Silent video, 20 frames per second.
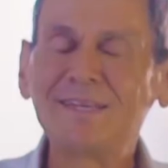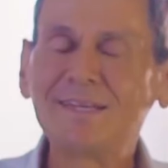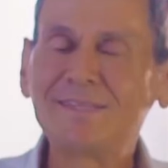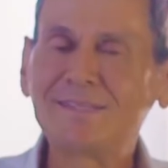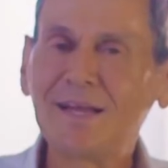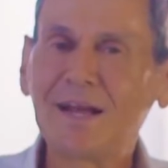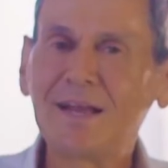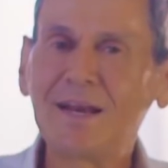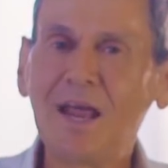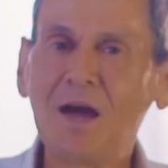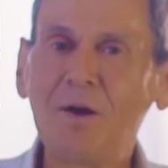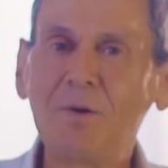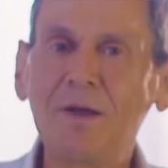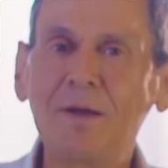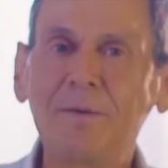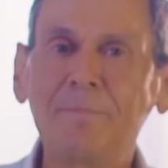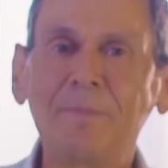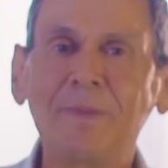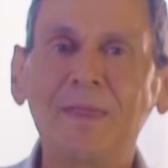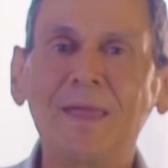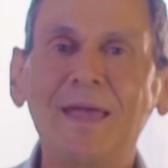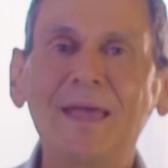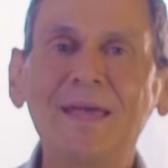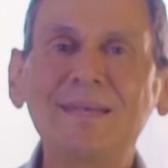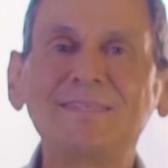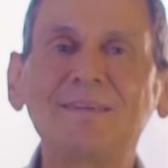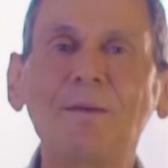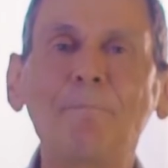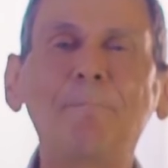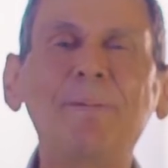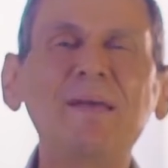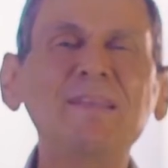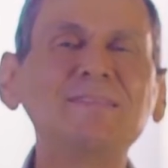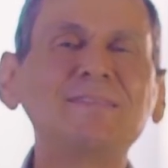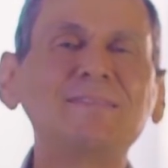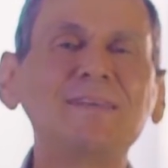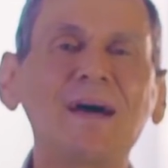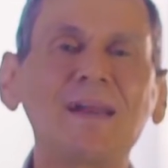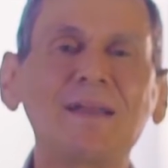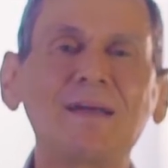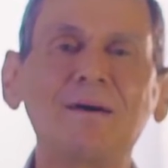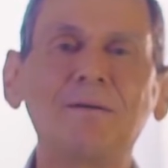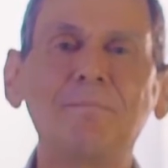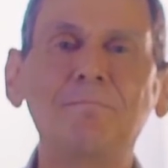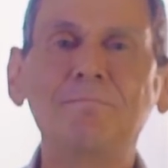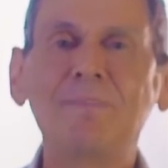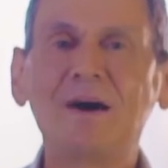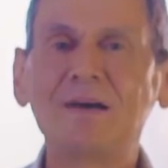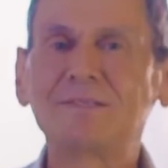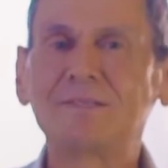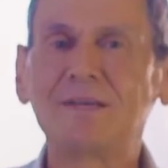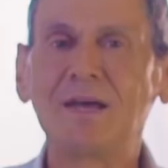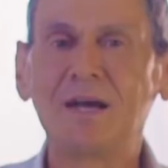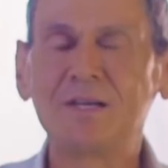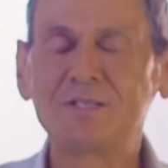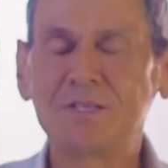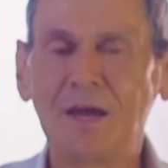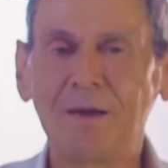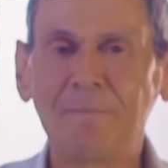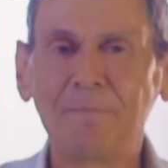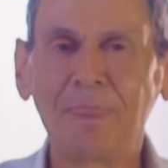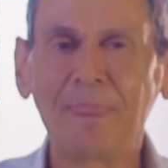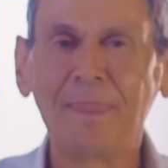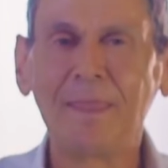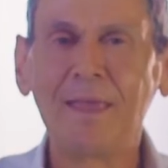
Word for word: sexta clave es pensar más allá.